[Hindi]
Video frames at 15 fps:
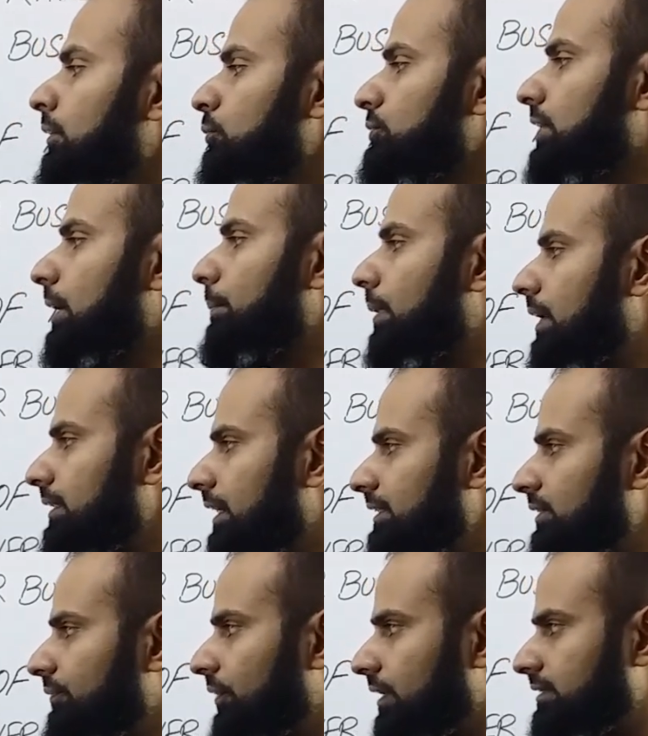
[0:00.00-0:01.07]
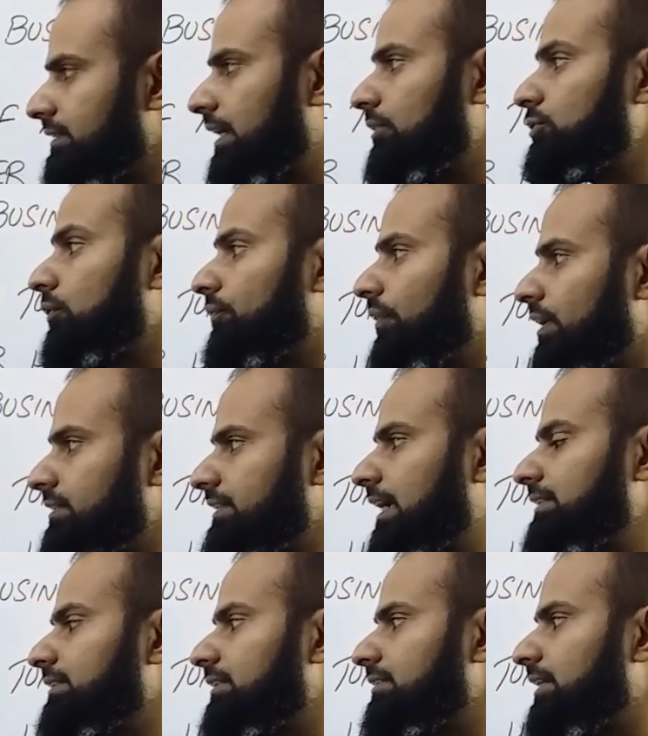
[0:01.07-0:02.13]
उसके बाद है जी फिक्स जो फिक्स
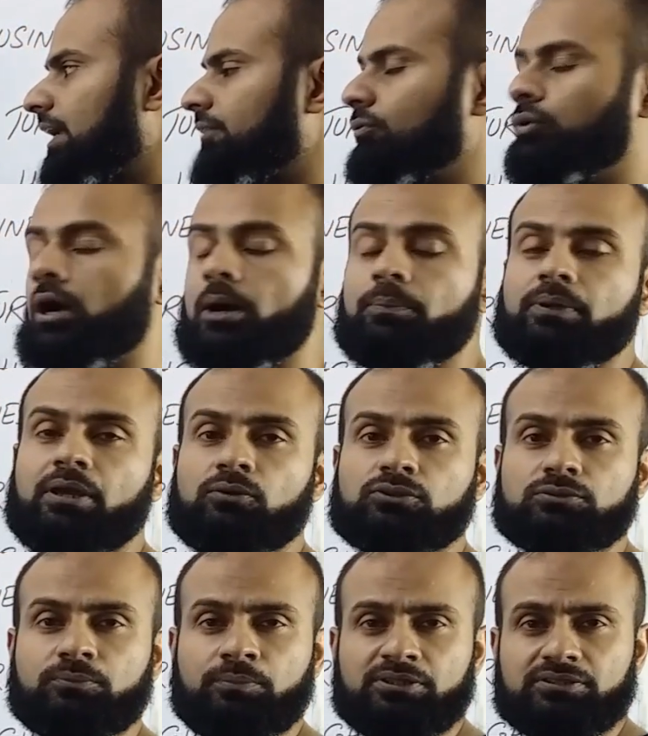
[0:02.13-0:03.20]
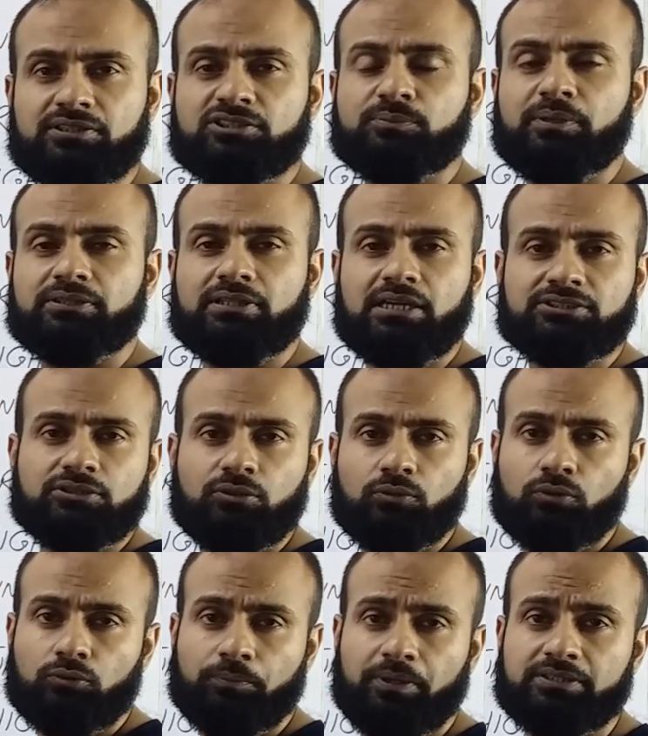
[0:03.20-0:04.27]
एसेट्स हैं वो आपके उस बिजनेस में दस
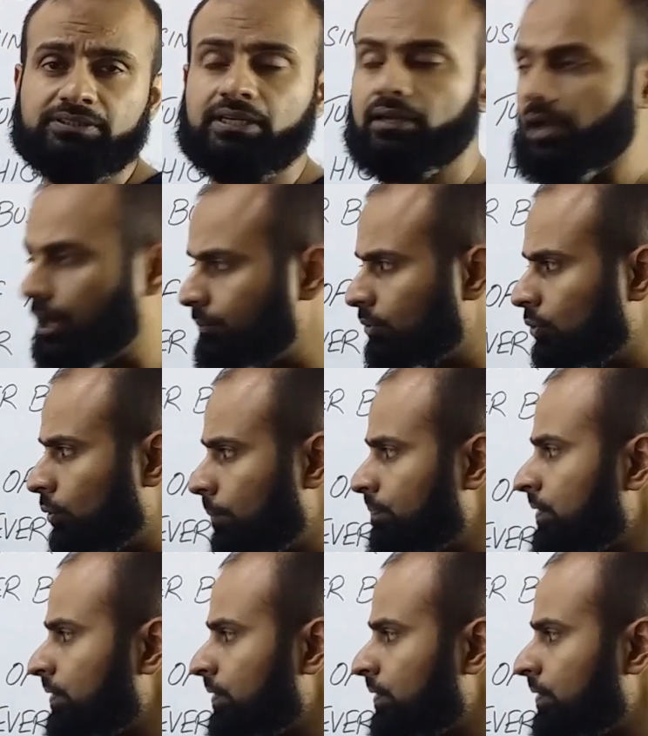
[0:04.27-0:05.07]
करोड़ रुपये से कम हों